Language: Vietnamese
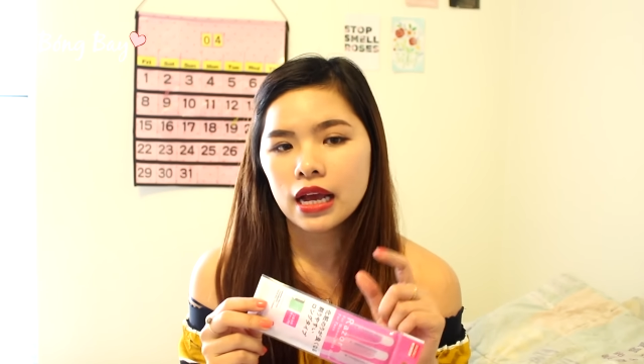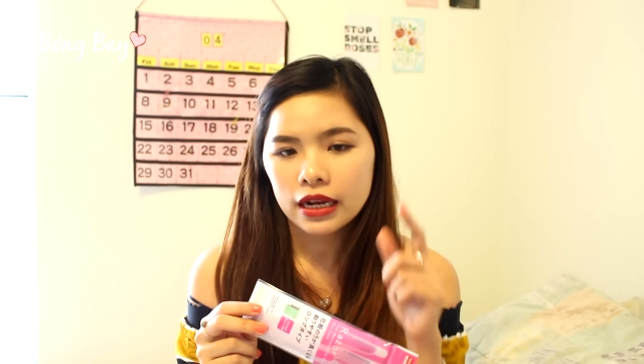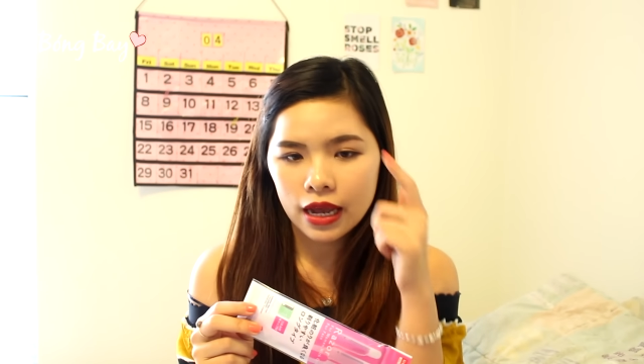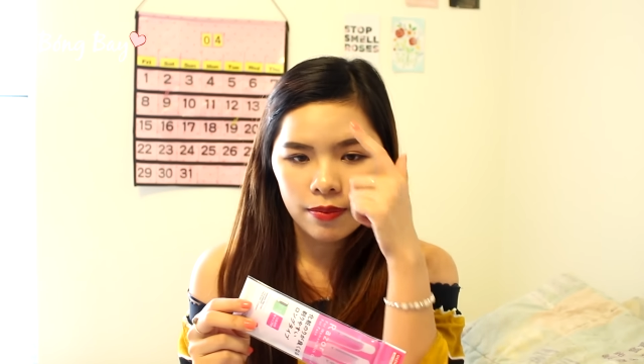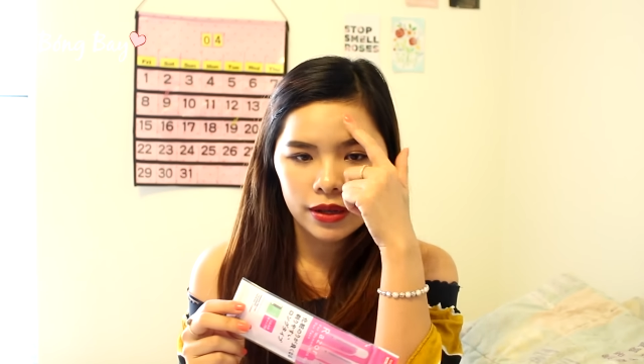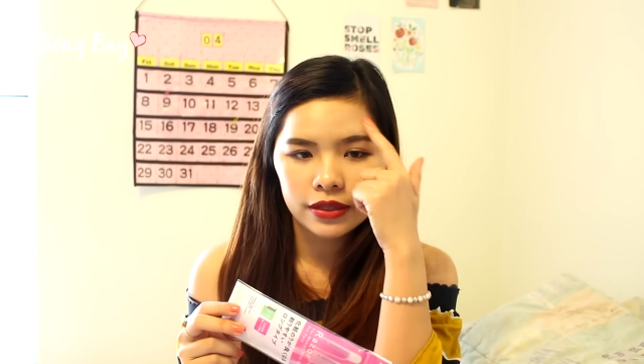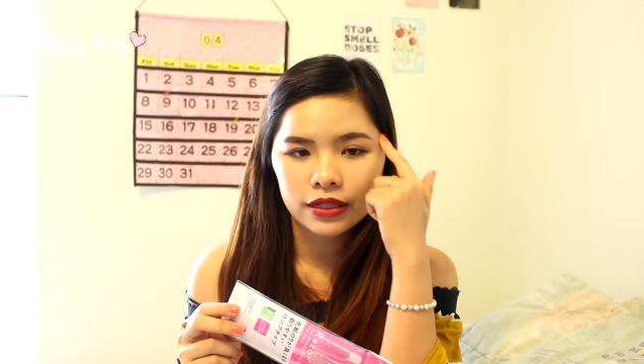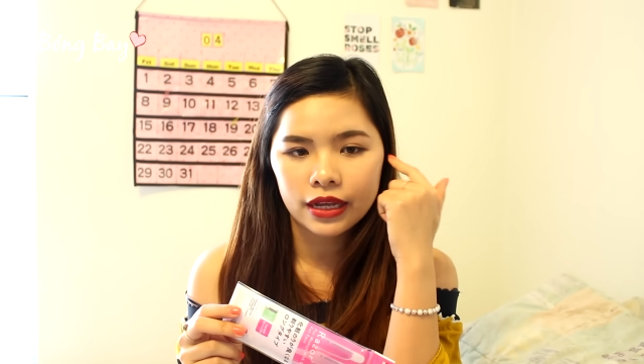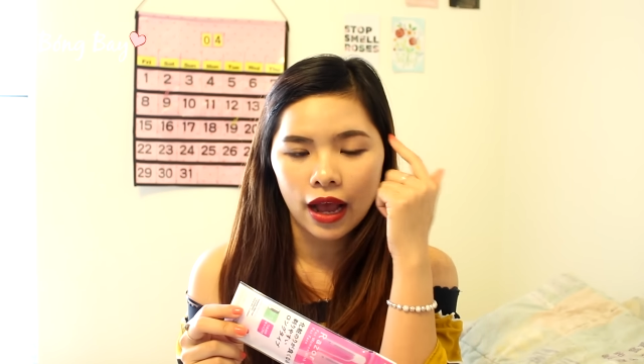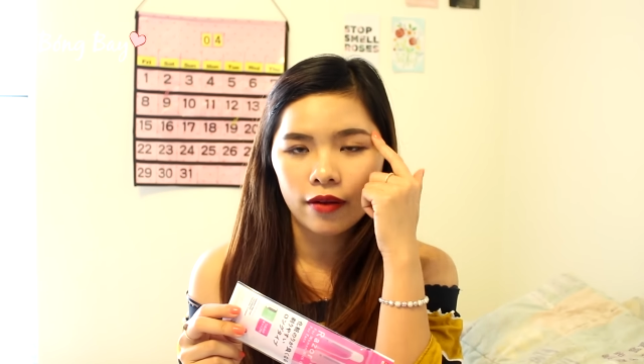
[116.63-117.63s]
khi mà
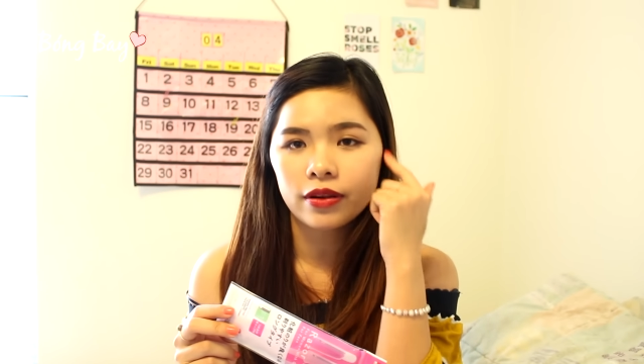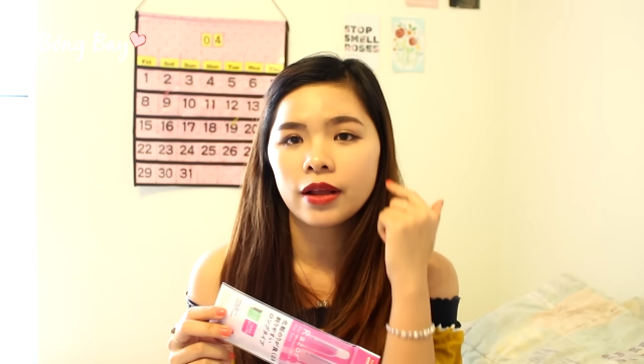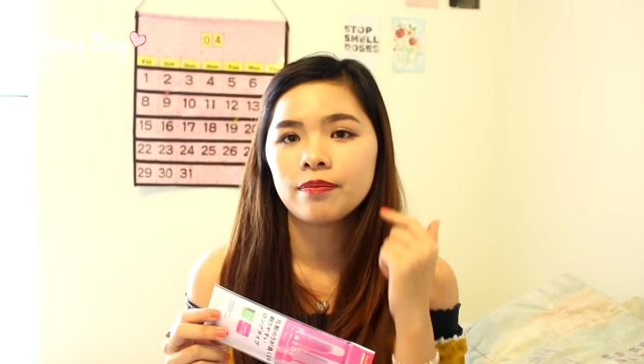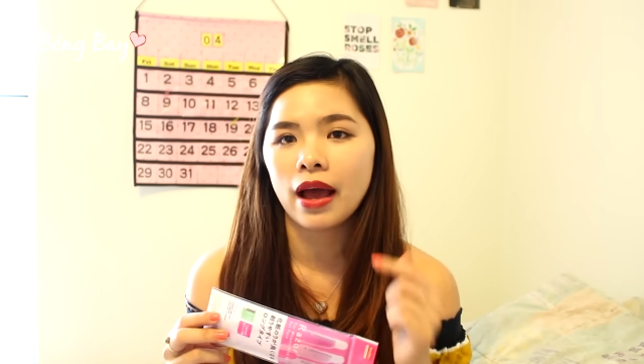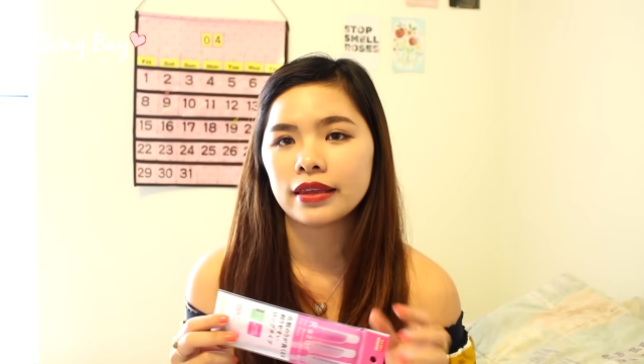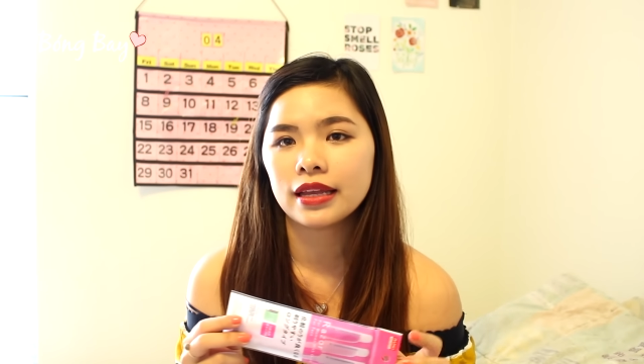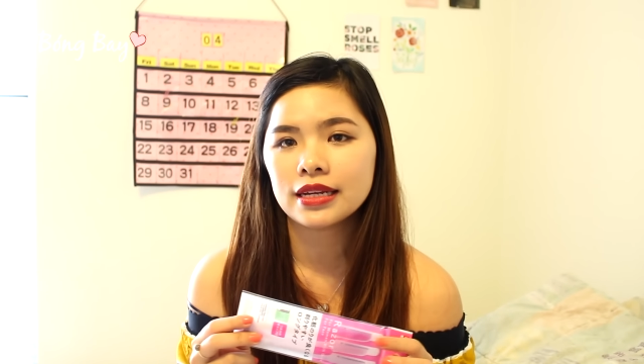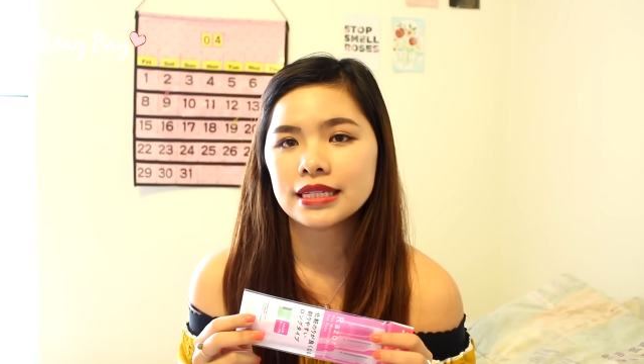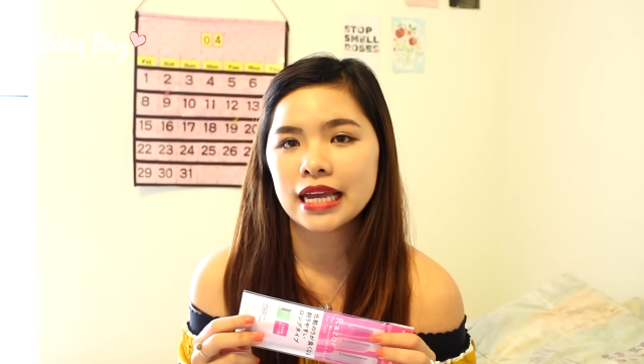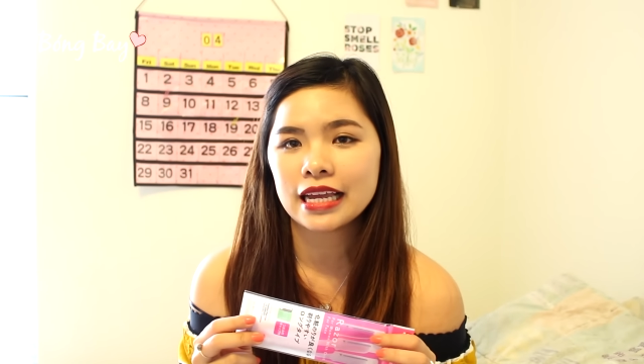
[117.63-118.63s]
cạo lên mặt thì nó
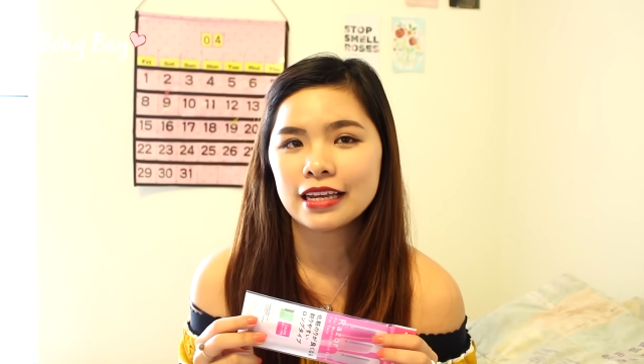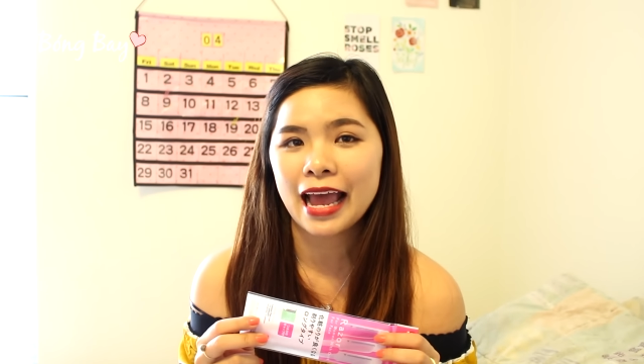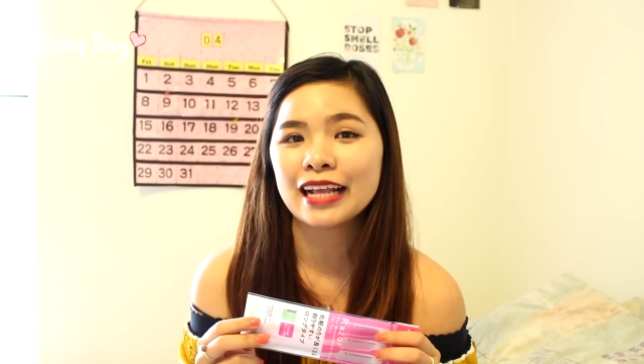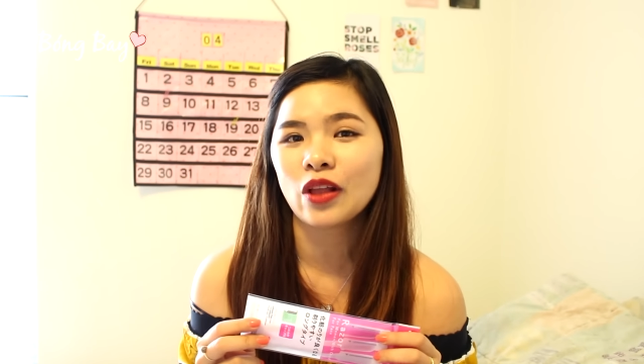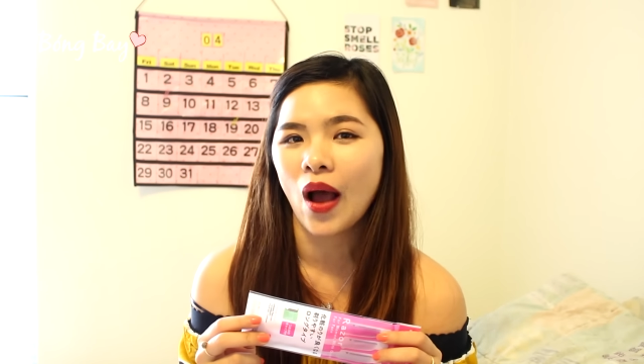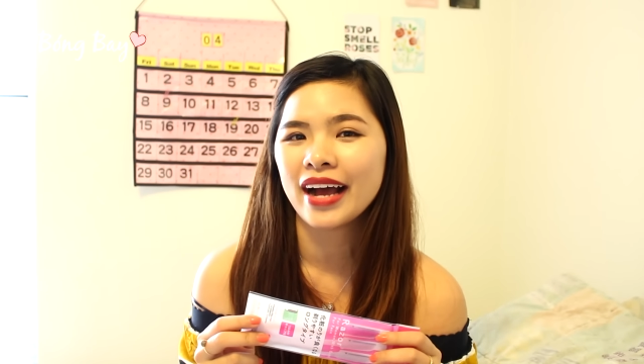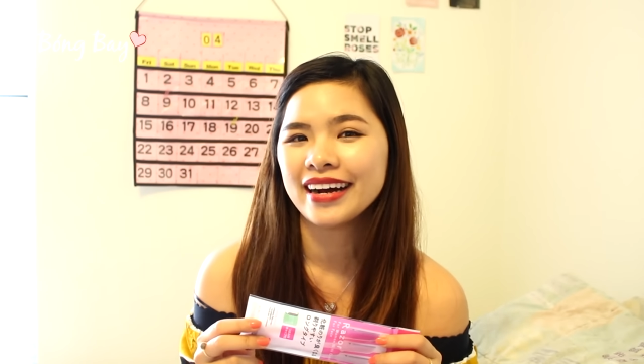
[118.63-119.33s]
sẽ an toàn